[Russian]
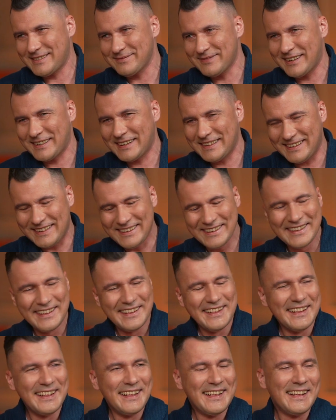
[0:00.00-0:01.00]
смогли.
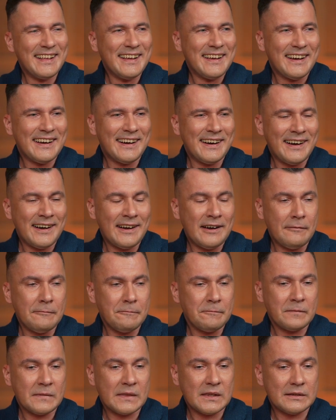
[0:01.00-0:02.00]

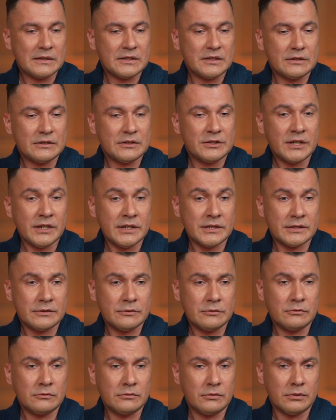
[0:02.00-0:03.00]
сейчас,
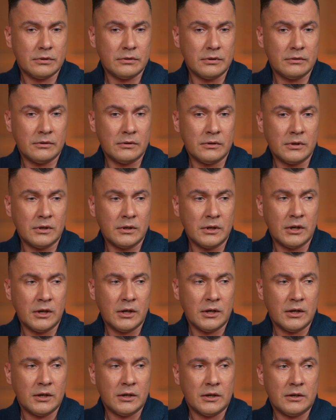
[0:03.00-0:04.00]
ну,
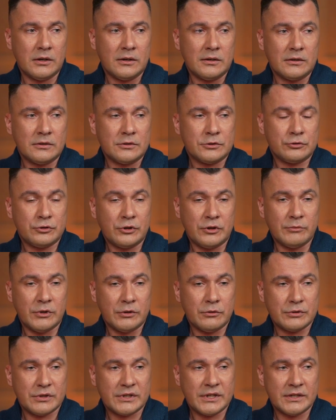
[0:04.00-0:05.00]
что я
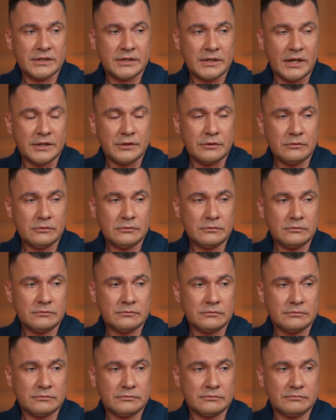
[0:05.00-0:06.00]
могу сказать?
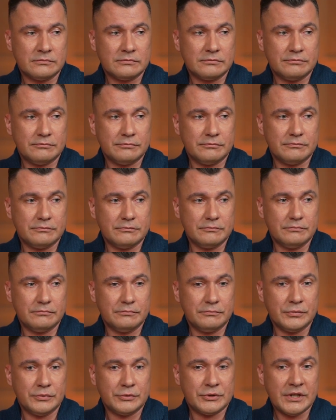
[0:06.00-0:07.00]
Ну,
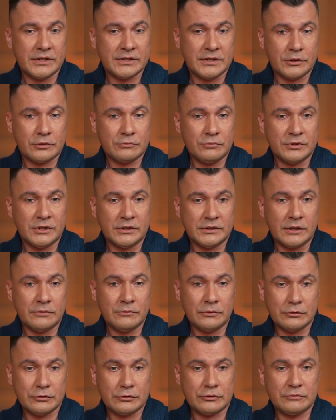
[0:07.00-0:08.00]
сейчас дошло до
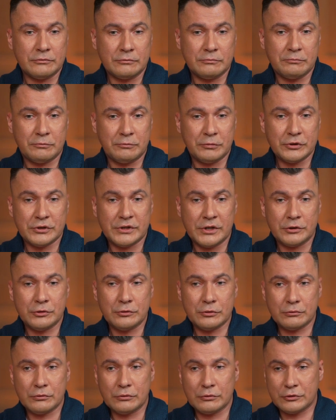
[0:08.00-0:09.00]
того, то, что просто я
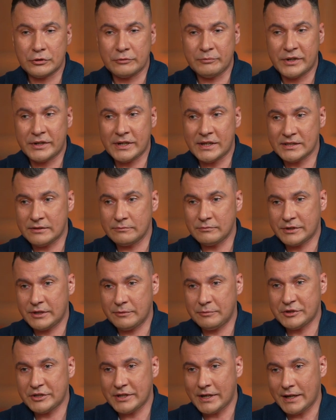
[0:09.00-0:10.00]
чувствую, что маразм
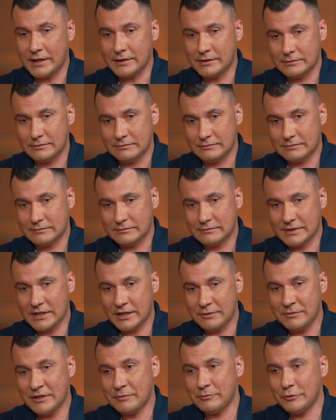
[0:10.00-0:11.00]
крепчает
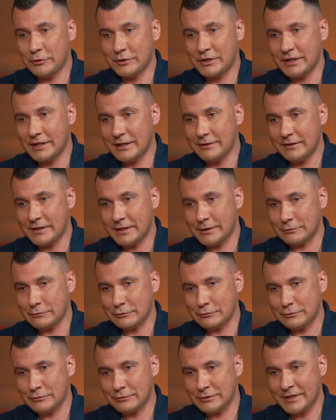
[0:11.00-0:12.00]
как мне многие говорят, то,
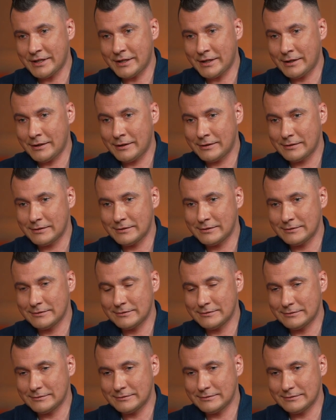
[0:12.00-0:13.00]
что я
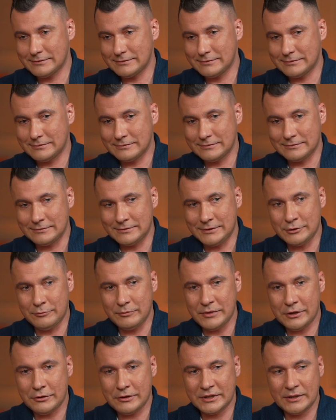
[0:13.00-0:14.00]
э, не
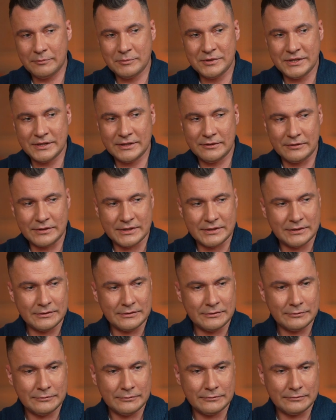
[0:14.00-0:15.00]
умею адаптироваться,
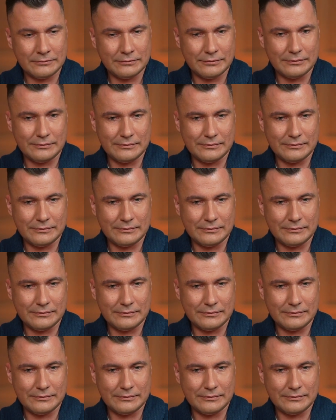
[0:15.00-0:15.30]
ну,